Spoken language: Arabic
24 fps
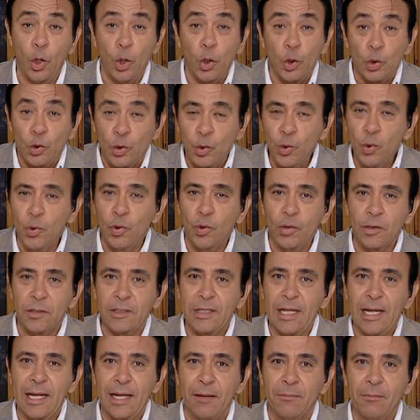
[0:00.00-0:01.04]
حضور
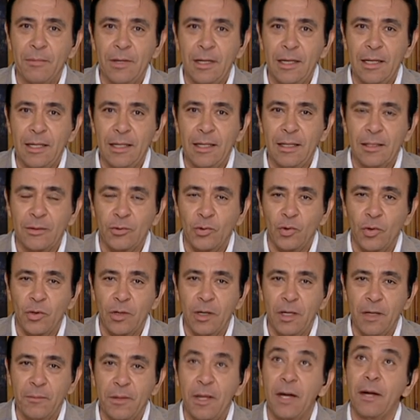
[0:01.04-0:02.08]
تام
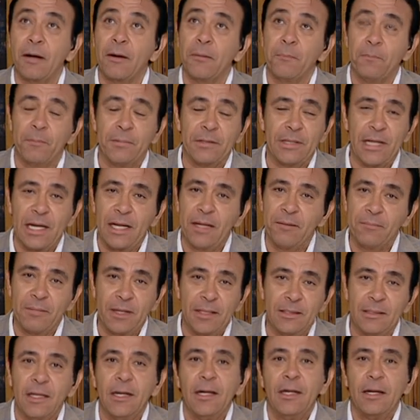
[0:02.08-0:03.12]
للطلاب يا رب
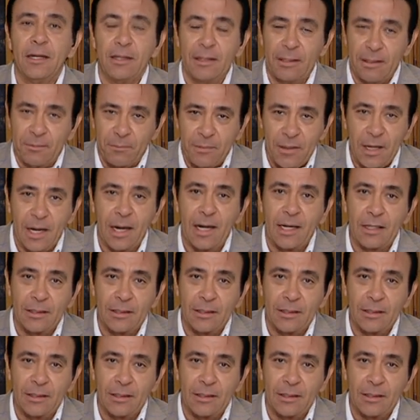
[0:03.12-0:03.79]
دايما يبقى